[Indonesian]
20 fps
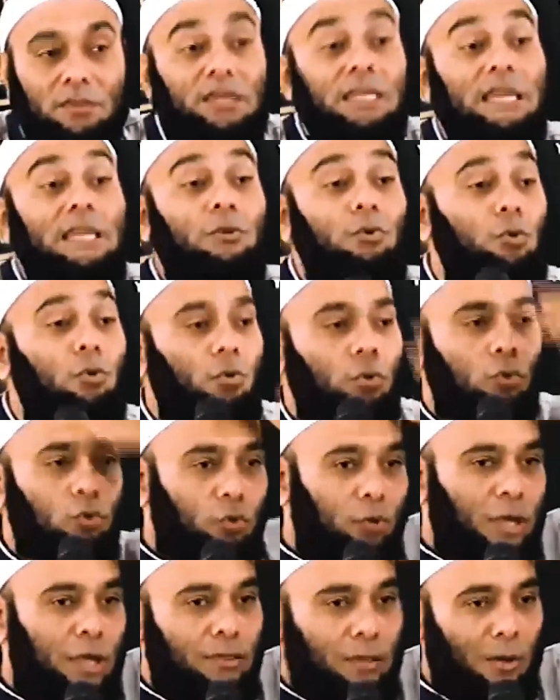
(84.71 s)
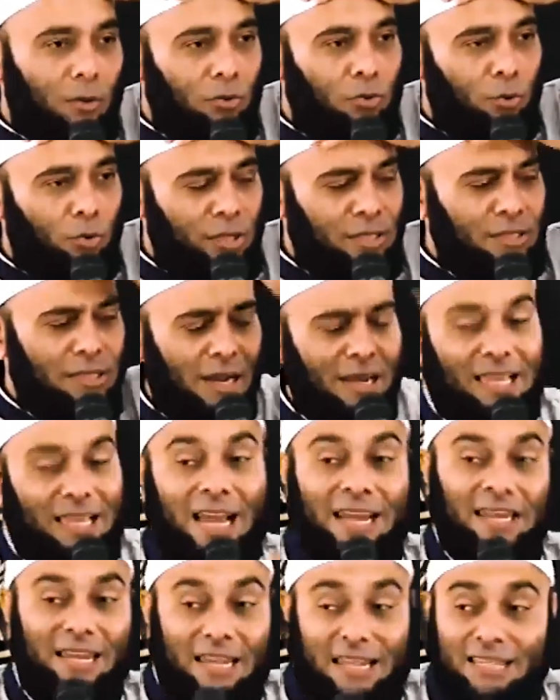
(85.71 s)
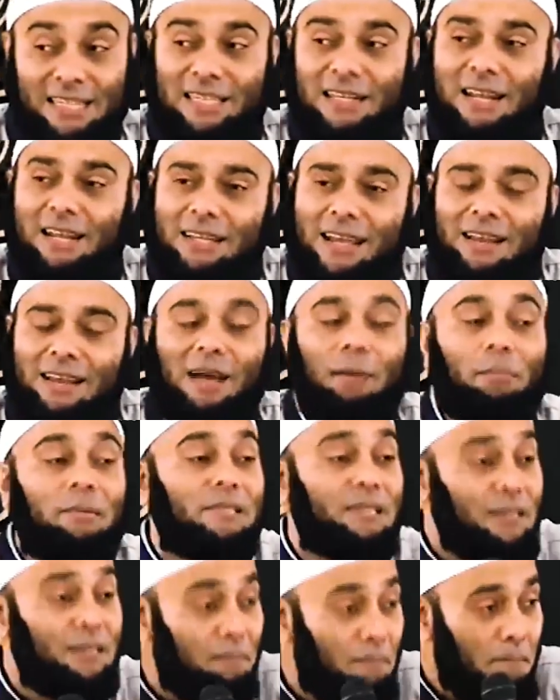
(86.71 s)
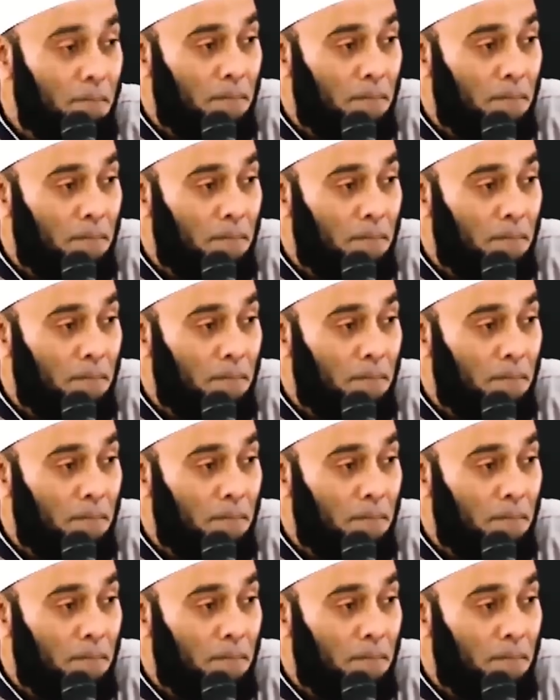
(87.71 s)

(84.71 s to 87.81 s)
tidur untuk kita untuk istirahat. Yang diistirahatkan apa sih?